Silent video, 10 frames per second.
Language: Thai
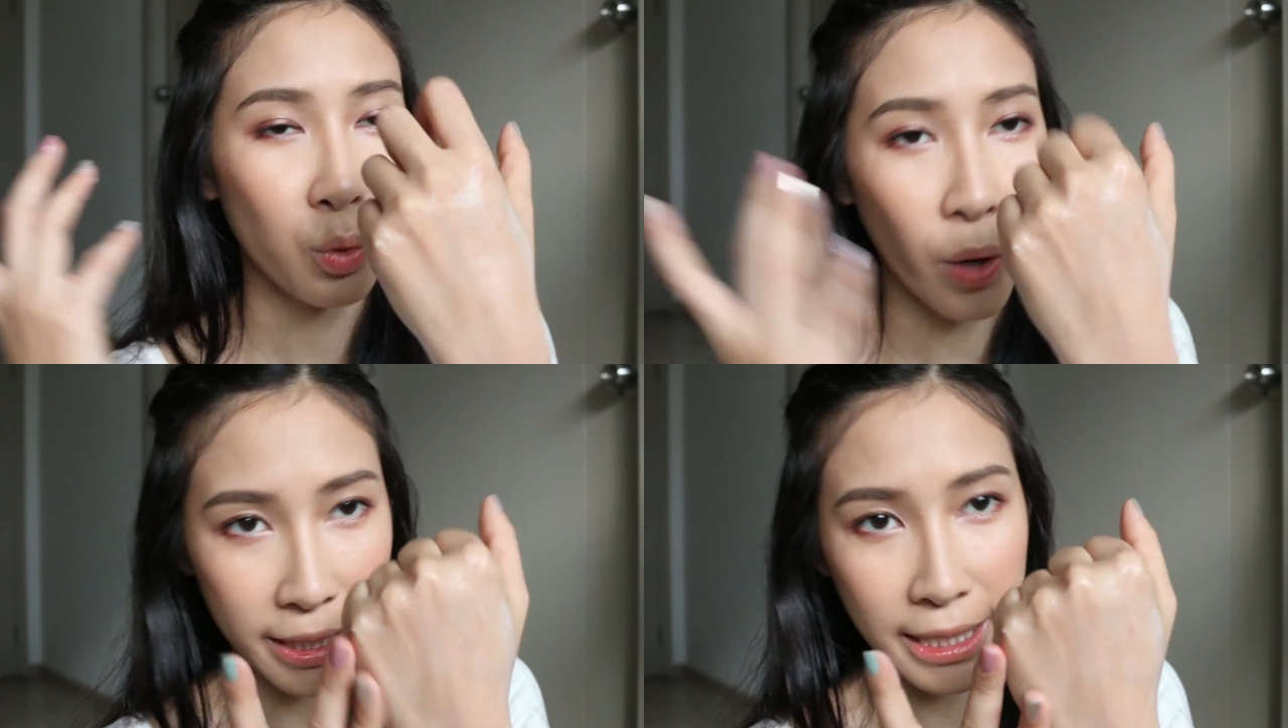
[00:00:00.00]

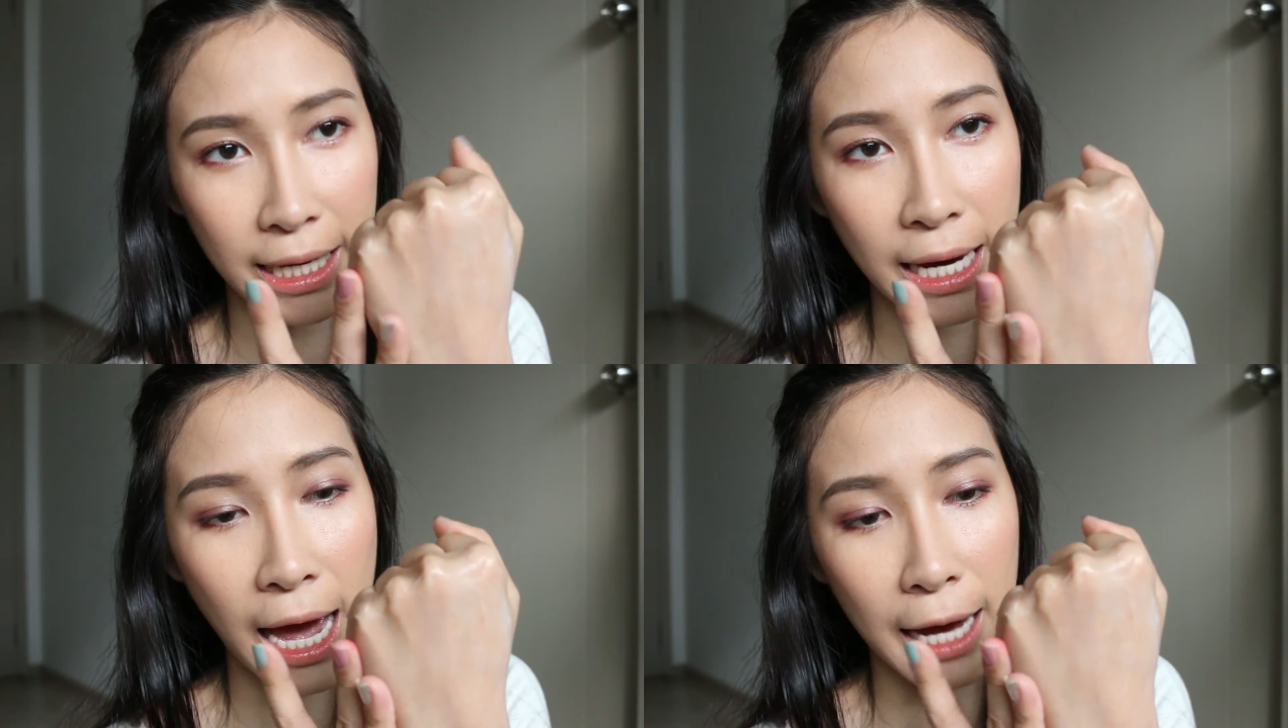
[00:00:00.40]
ตัว
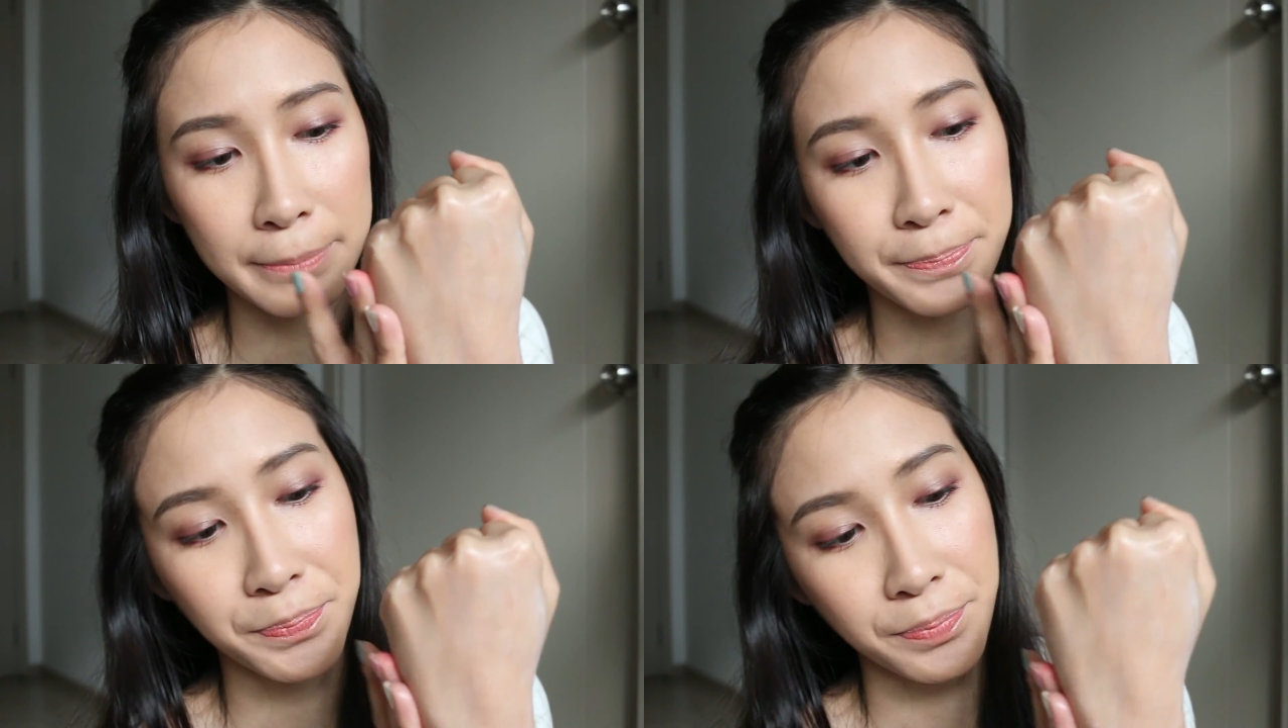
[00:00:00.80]
นี้ค่ะ
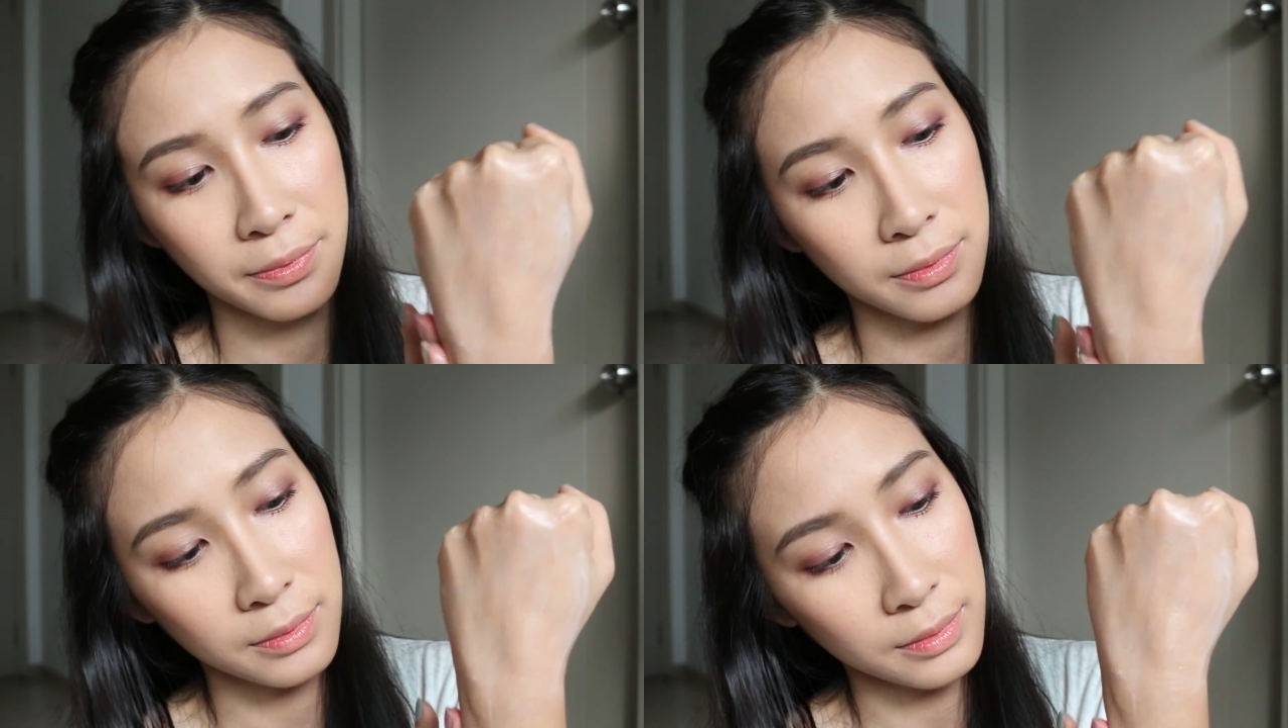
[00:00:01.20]

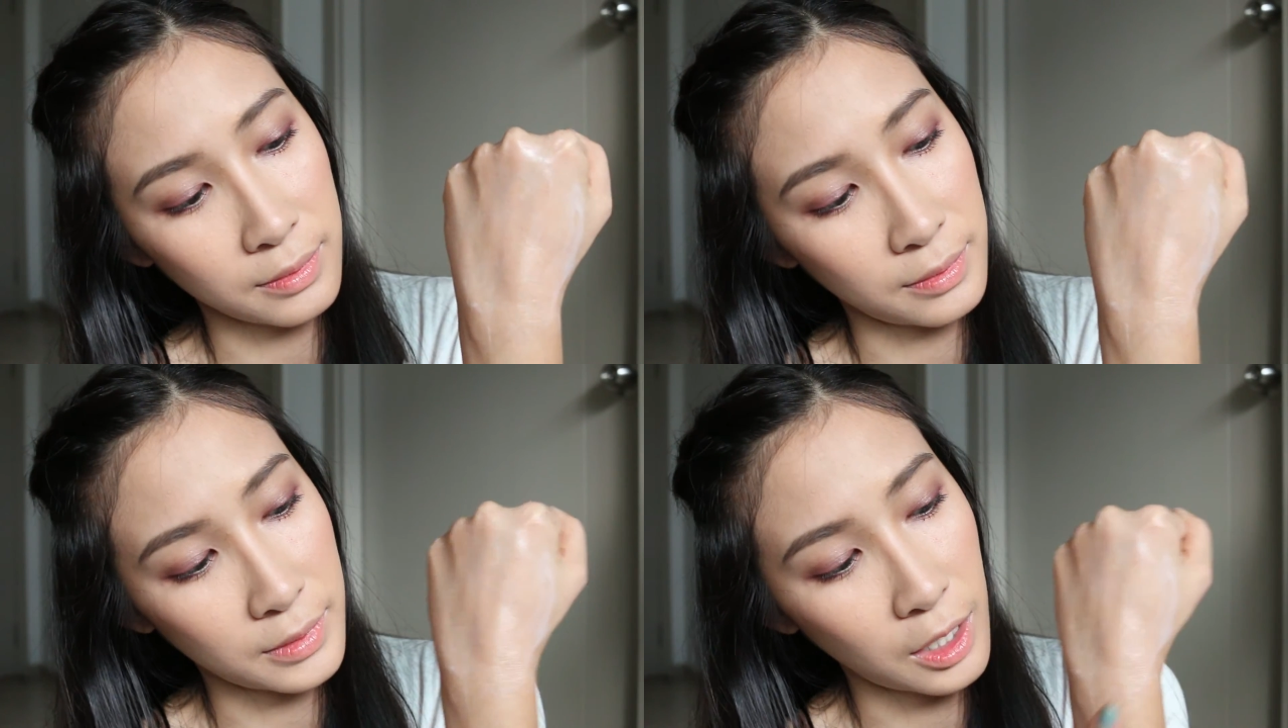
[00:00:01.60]

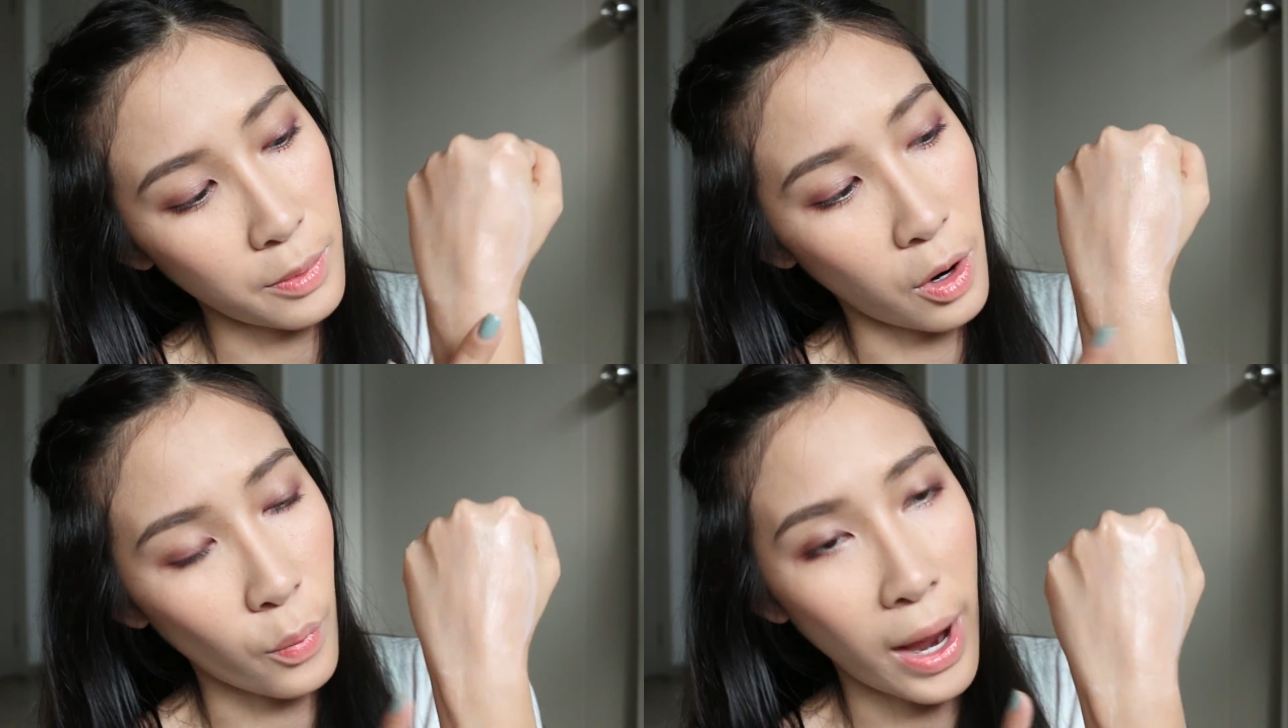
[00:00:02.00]

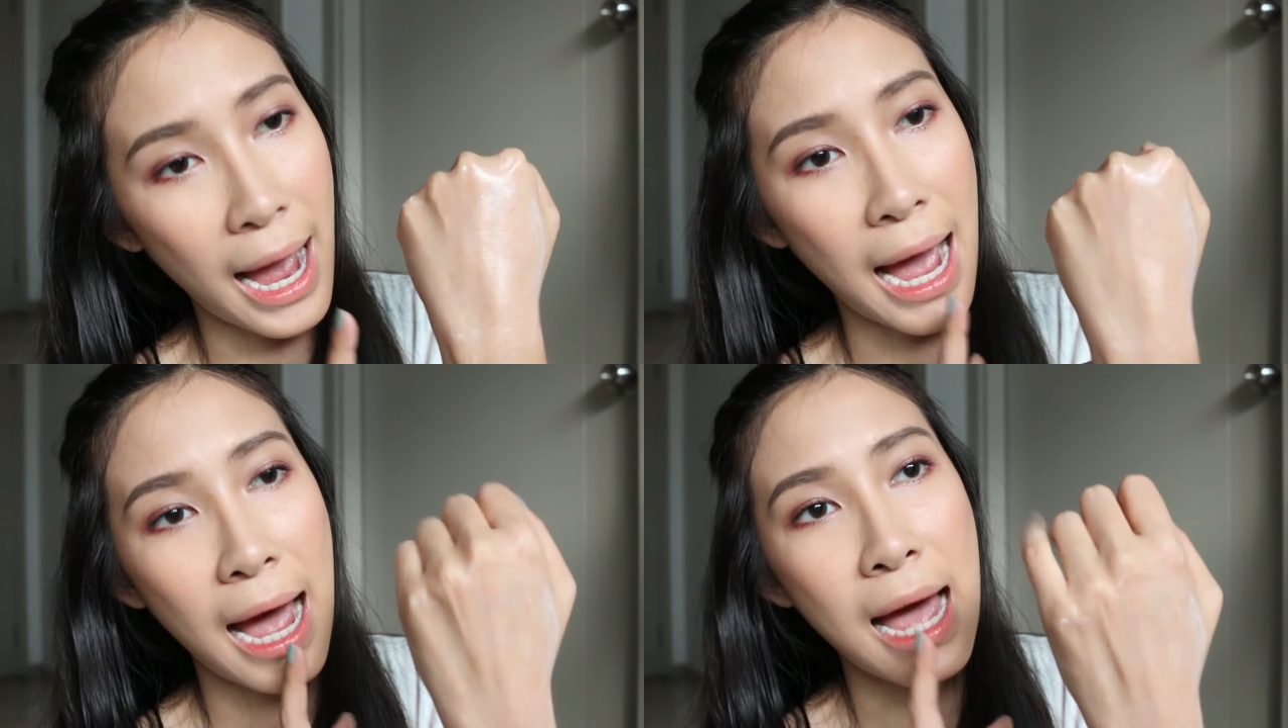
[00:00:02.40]
เขาบอกว่า